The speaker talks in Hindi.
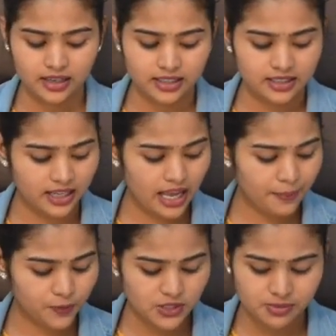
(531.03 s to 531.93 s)
इतने
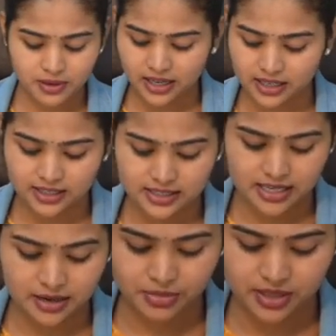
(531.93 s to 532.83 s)
आपको इसमें कलर
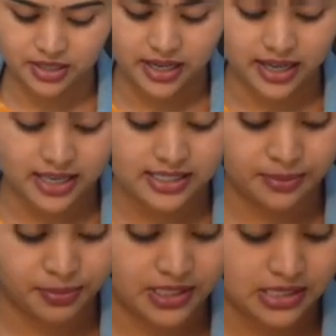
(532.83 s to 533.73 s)
डिज़ाइन मिल रहे हैं सबके